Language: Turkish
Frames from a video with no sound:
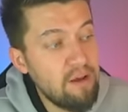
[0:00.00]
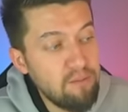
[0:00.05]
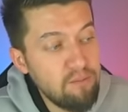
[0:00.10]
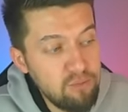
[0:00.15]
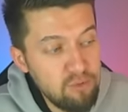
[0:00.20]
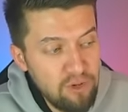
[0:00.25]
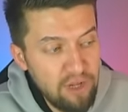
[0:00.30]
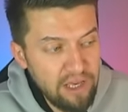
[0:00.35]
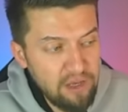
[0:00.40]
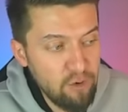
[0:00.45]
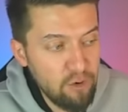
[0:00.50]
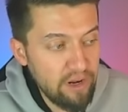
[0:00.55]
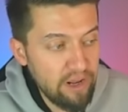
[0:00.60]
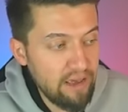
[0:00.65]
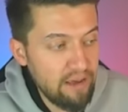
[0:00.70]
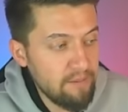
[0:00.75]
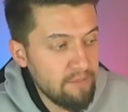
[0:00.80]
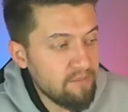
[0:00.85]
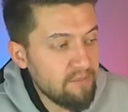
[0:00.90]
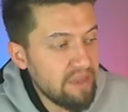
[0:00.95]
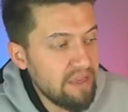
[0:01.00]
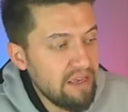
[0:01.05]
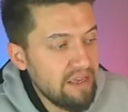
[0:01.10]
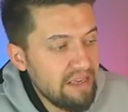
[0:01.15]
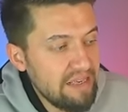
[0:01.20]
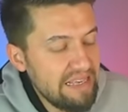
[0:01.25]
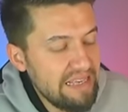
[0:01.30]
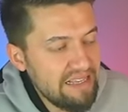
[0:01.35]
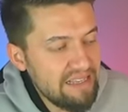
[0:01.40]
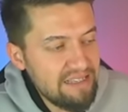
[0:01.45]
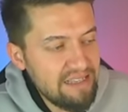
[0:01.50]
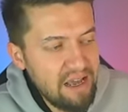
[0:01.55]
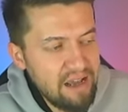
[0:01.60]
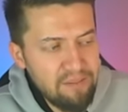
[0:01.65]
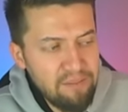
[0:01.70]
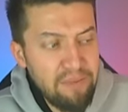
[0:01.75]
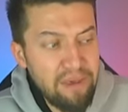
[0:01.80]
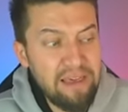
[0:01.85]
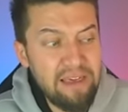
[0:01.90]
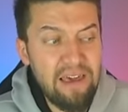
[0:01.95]
Buna göre x'ler
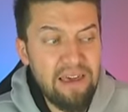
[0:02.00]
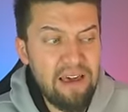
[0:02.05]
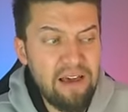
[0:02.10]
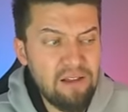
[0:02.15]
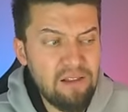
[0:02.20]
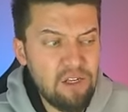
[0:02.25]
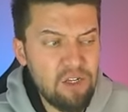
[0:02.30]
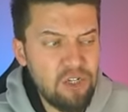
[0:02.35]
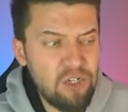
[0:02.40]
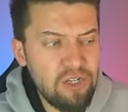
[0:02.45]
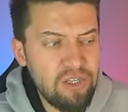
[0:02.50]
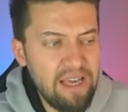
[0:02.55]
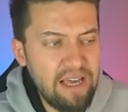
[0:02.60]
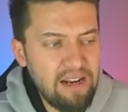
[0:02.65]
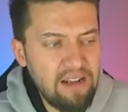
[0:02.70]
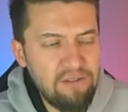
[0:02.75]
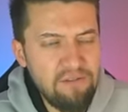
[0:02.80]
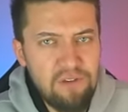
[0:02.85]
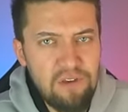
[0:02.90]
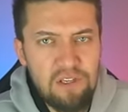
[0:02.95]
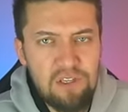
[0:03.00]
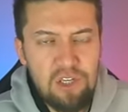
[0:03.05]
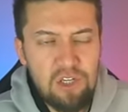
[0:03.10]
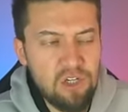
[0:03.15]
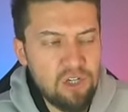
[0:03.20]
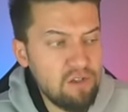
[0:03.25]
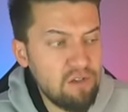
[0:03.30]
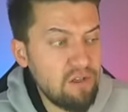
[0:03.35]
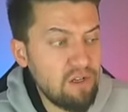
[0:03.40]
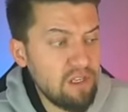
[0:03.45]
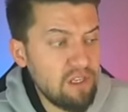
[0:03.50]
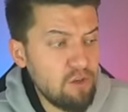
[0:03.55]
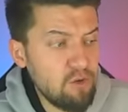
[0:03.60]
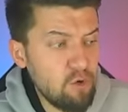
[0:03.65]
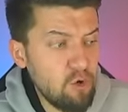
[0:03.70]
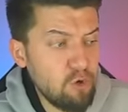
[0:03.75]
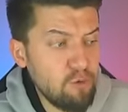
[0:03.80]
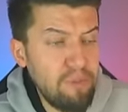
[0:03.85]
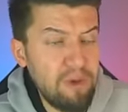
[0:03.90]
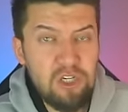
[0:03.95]
m'ye yaklaşırken fx eşittir 2
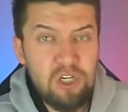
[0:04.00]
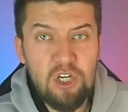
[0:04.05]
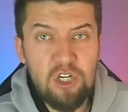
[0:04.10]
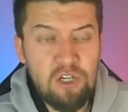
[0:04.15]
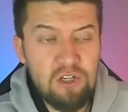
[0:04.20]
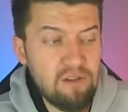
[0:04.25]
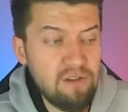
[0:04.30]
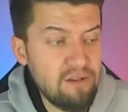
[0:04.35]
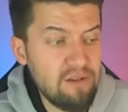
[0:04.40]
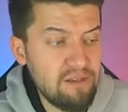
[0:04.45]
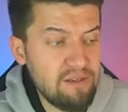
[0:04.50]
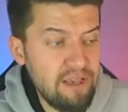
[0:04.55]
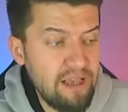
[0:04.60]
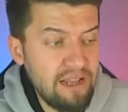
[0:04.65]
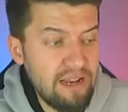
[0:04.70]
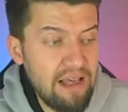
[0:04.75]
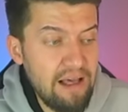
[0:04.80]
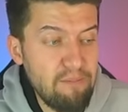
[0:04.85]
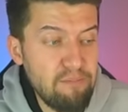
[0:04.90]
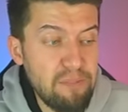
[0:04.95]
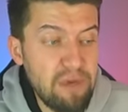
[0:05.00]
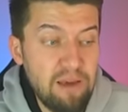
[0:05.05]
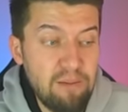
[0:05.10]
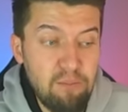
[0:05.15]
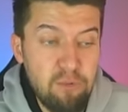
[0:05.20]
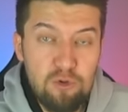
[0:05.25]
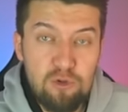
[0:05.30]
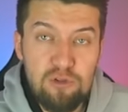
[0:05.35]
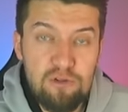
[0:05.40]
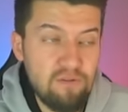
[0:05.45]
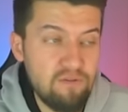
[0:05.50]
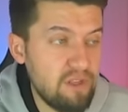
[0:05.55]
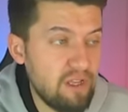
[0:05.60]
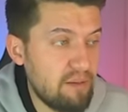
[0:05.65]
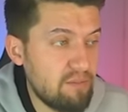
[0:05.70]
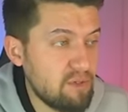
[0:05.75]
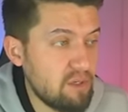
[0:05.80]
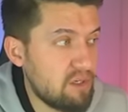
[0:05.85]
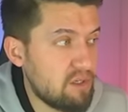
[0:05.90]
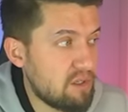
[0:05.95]
kök 5 eşitliğini sağlayan m pozitif
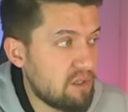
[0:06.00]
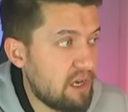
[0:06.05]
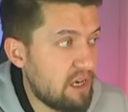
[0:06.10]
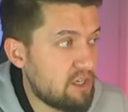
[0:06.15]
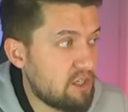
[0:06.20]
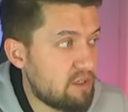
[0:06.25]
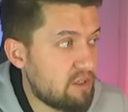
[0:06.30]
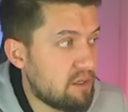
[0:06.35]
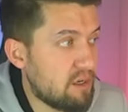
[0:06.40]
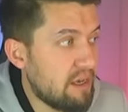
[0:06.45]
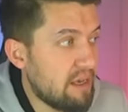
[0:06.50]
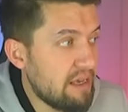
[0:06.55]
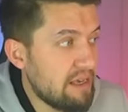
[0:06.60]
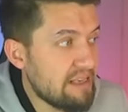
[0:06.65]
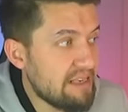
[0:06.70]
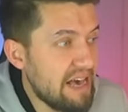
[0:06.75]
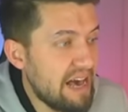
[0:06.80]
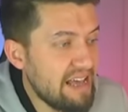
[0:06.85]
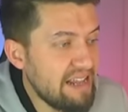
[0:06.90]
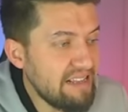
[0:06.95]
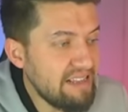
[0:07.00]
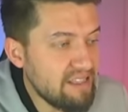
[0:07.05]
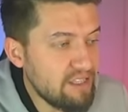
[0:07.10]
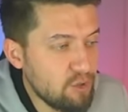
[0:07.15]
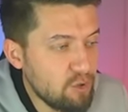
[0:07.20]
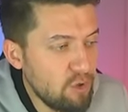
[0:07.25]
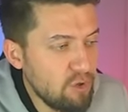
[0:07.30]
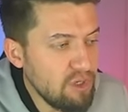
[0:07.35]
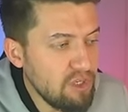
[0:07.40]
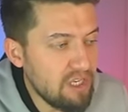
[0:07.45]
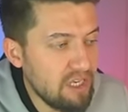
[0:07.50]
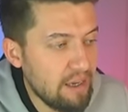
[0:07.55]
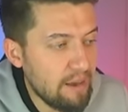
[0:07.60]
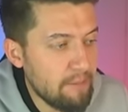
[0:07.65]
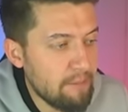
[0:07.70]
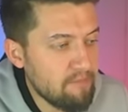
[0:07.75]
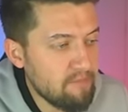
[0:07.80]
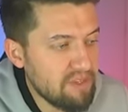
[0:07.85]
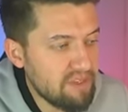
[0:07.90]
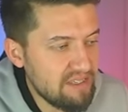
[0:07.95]
tam sayısı kaçtır? Yani diyor ki
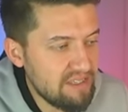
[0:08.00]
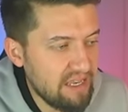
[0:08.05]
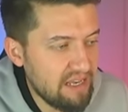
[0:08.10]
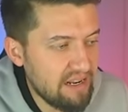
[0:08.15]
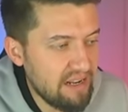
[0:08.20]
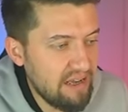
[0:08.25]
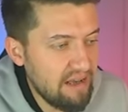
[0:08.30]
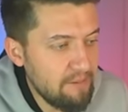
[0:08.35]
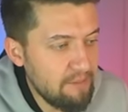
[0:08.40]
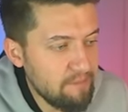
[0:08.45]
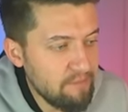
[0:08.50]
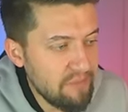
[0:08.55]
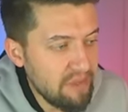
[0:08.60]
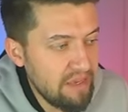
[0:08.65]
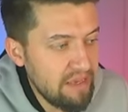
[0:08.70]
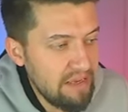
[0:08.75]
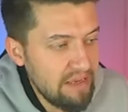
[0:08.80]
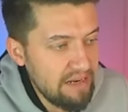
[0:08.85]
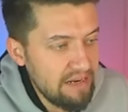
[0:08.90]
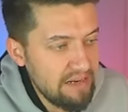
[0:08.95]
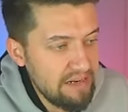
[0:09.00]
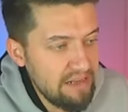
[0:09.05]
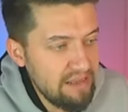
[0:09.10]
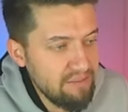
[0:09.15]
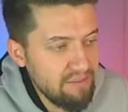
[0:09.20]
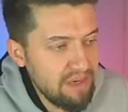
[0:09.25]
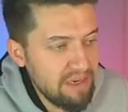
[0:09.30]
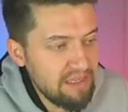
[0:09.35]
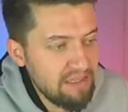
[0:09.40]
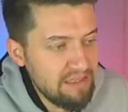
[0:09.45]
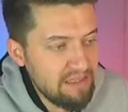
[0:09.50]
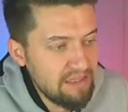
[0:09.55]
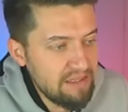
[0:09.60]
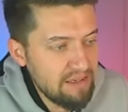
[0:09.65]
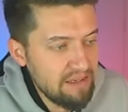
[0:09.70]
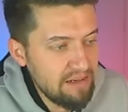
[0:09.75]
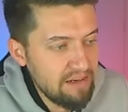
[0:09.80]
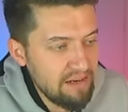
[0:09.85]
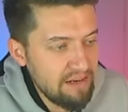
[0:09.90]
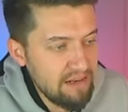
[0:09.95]
sana limit
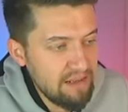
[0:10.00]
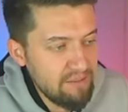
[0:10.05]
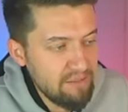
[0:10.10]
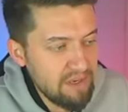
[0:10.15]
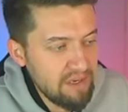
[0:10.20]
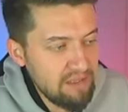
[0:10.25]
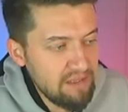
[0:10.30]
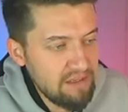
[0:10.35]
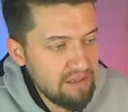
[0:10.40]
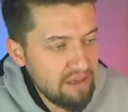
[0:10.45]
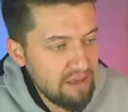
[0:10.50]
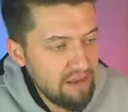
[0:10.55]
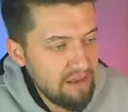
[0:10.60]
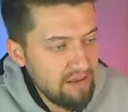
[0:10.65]
limit